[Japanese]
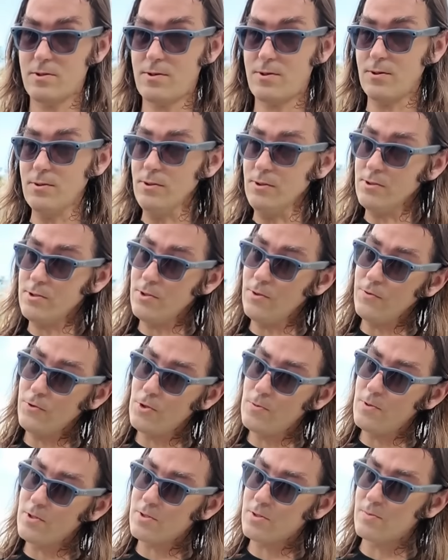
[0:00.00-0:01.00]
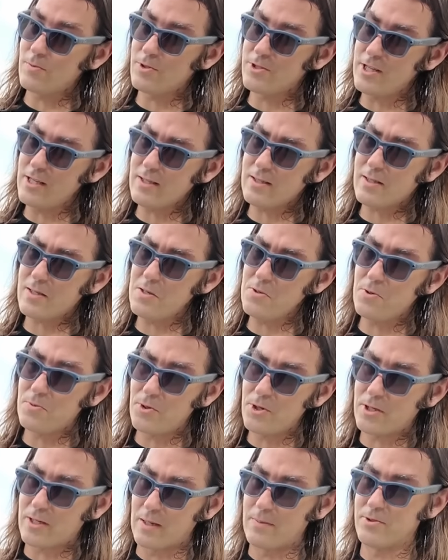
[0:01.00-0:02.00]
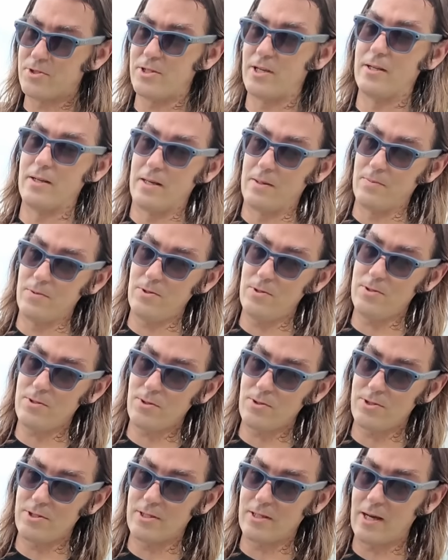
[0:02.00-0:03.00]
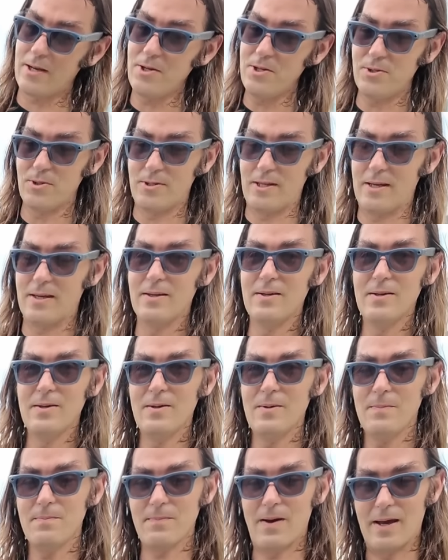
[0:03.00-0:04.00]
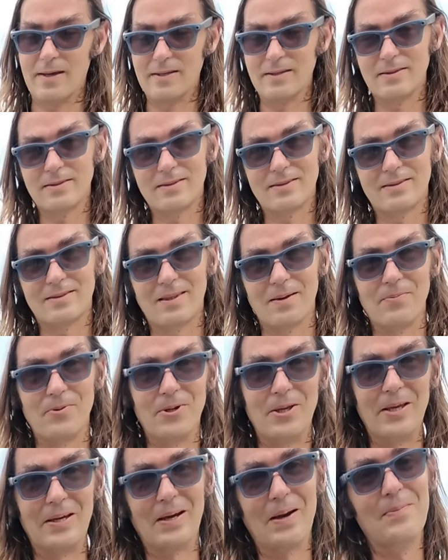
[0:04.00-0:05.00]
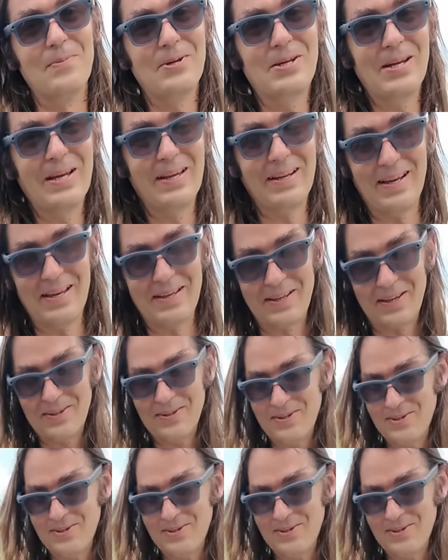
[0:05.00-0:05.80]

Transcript: このソフトボックスも若干重いかもしれない、もう少し軽いので行ってもいいかもしれないけ